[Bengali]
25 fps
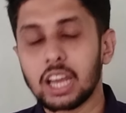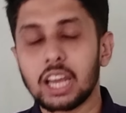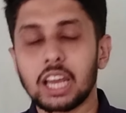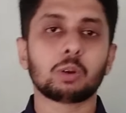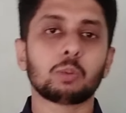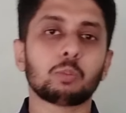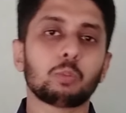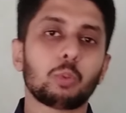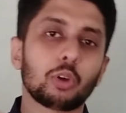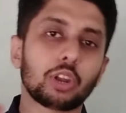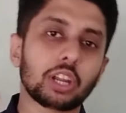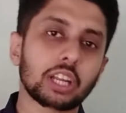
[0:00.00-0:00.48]

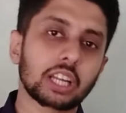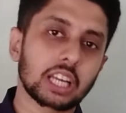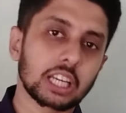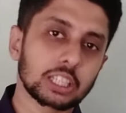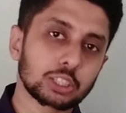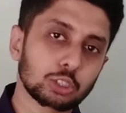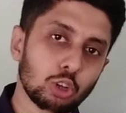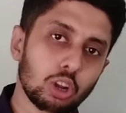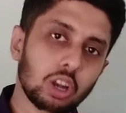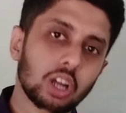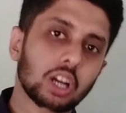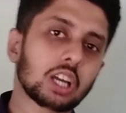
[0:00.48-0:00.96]
এবং
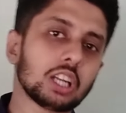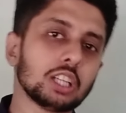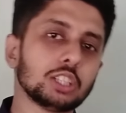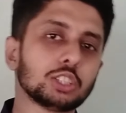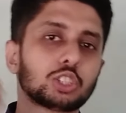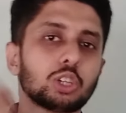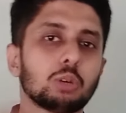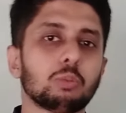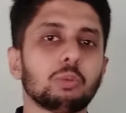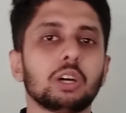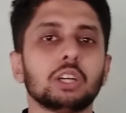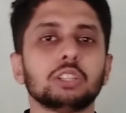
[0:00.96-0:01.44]
পরীক্ষা
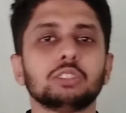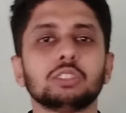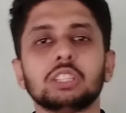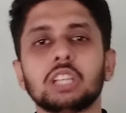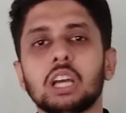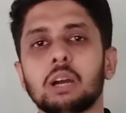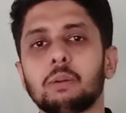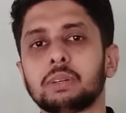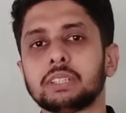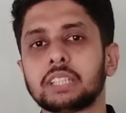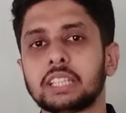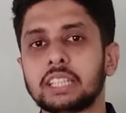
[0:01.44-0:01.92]
চলাকালীন সময়ে
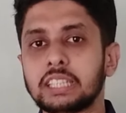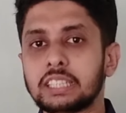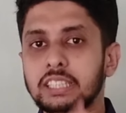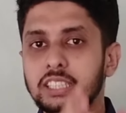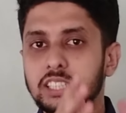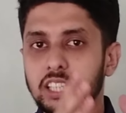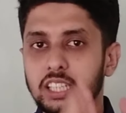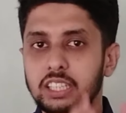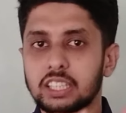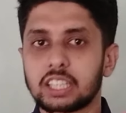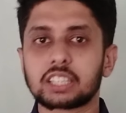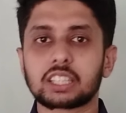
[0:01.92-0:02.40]
যদি আমাদের
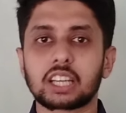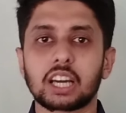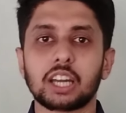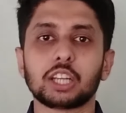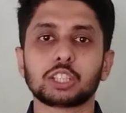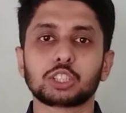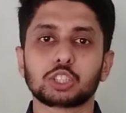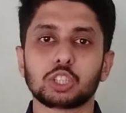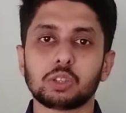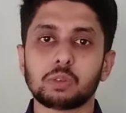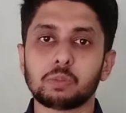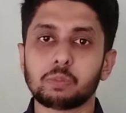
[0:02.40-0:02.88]
ইন্টারনেট
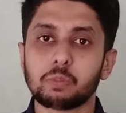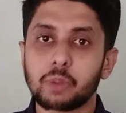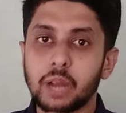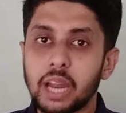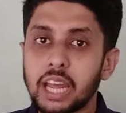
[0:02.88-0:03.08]
কানেকশন